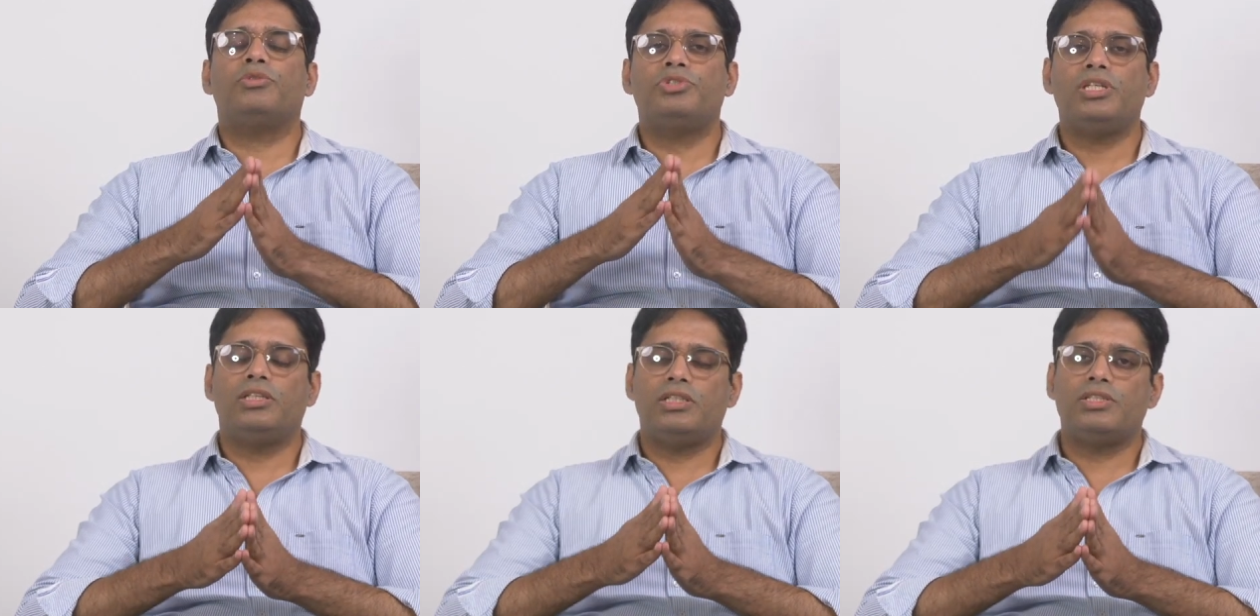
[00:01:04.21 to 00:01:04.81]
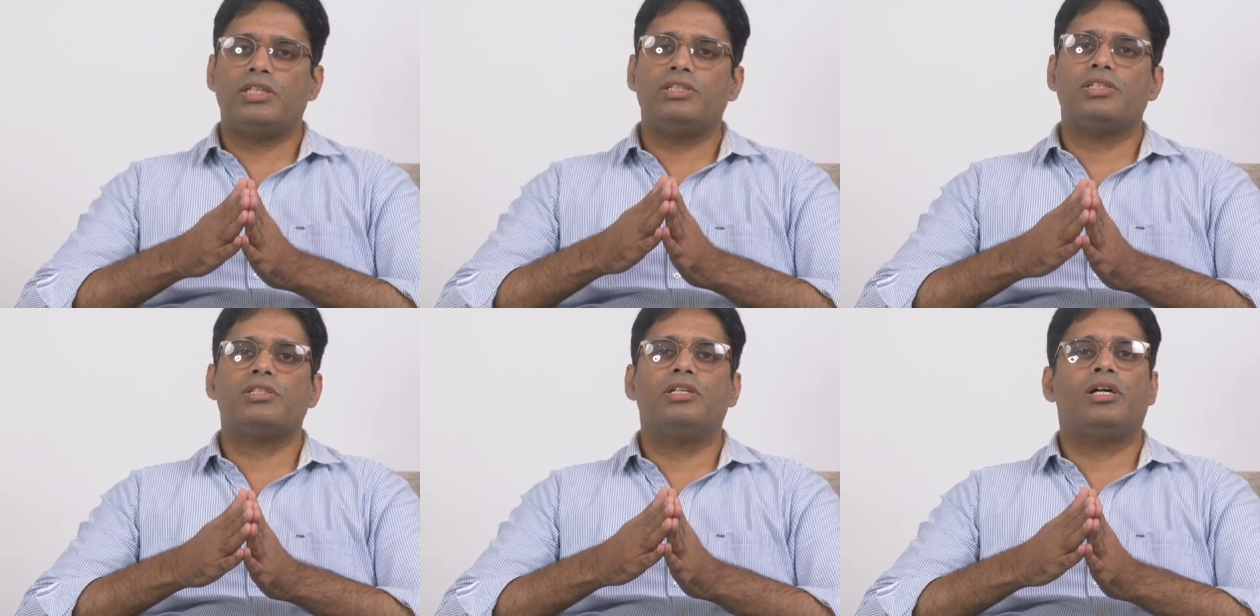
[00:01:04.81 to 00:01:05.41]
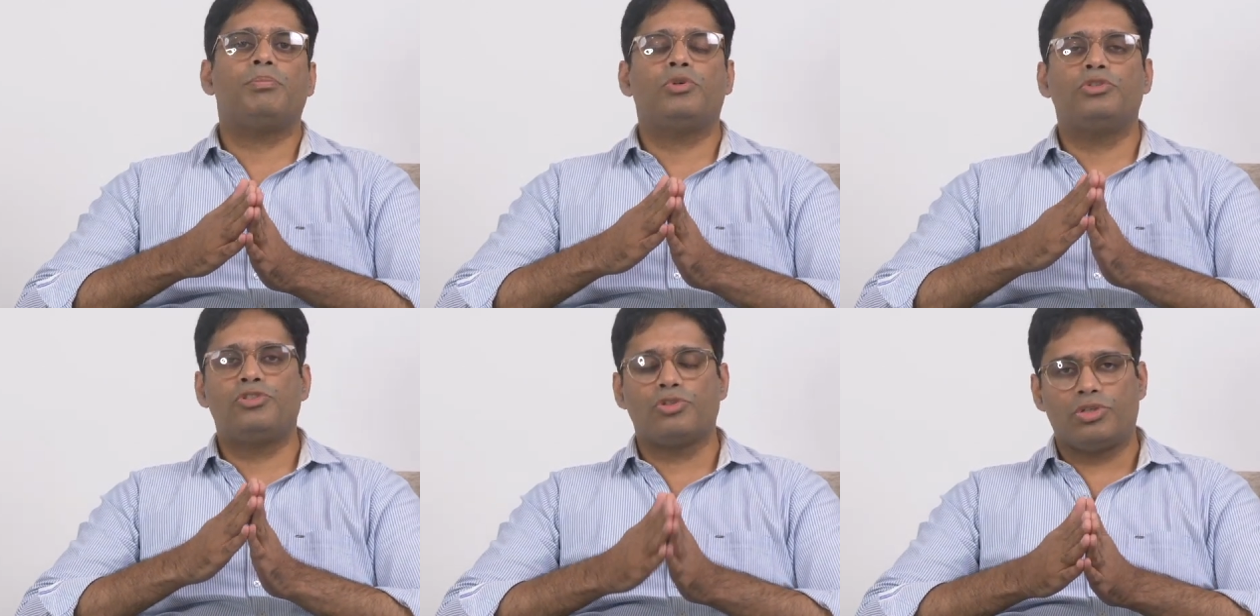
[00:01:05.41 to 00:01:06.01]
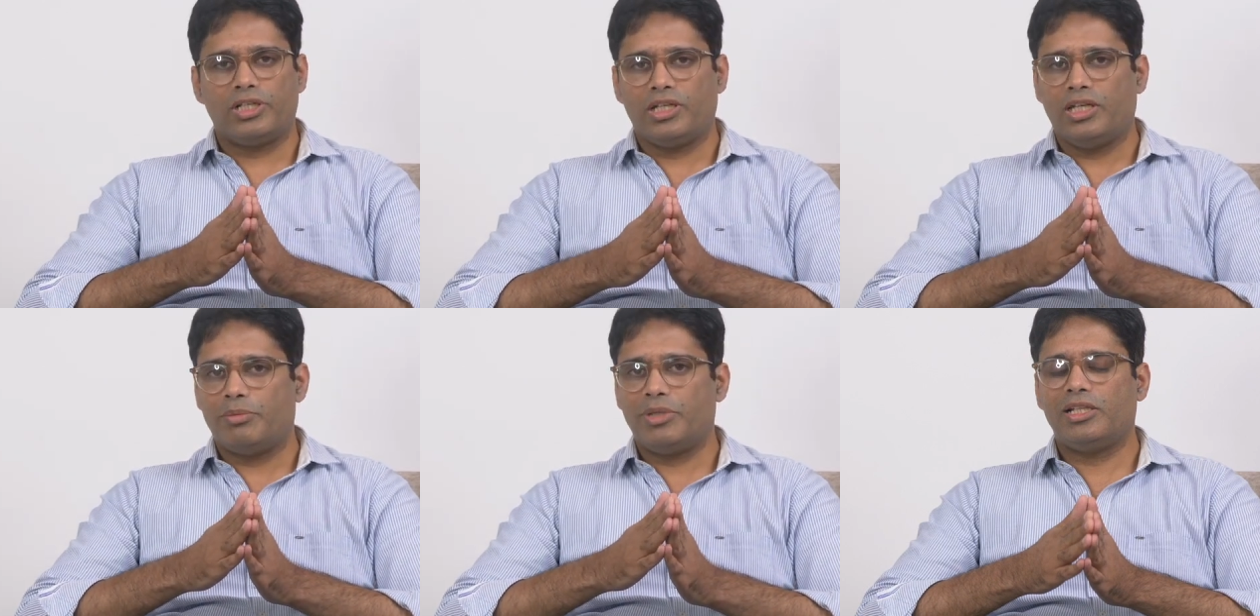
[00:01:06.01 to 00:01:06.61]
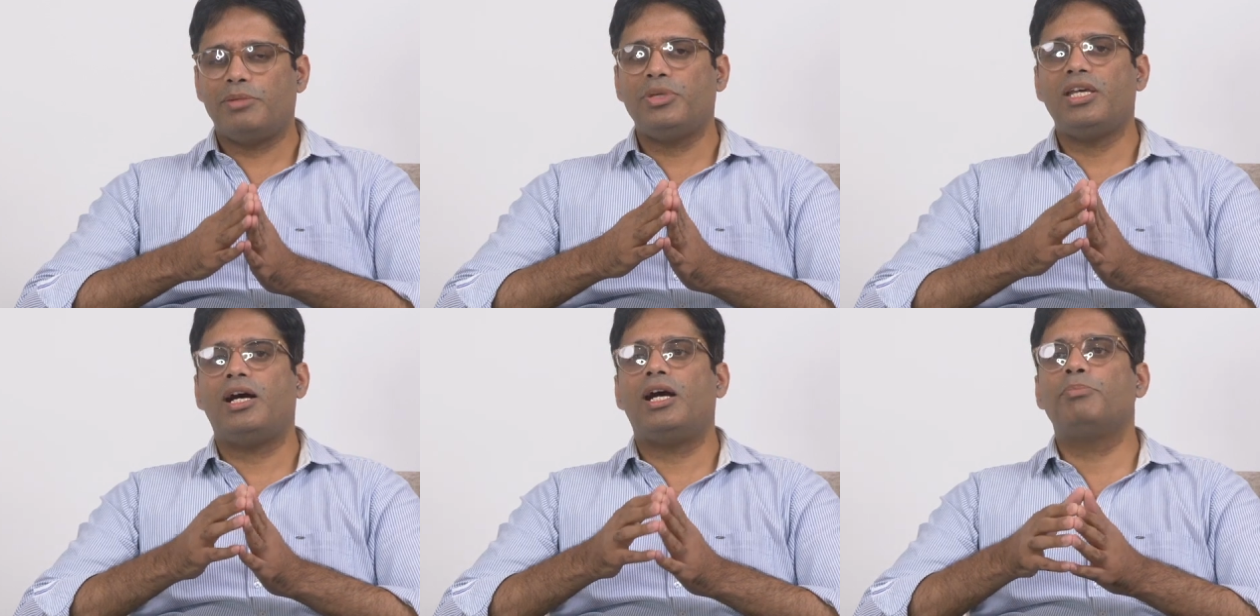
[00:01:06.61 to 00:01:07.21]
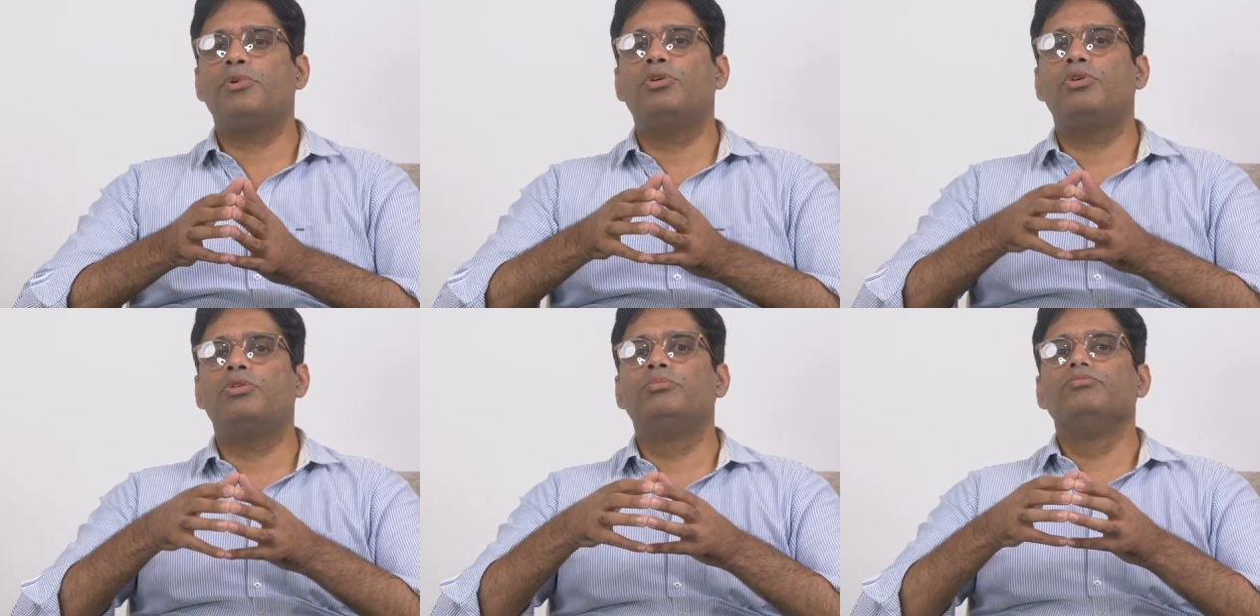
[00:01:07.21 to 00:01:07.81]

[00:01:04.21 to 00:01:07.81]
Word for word: उसी दिन से जिस दिन आपको चोट लगी है मतलब कि आपको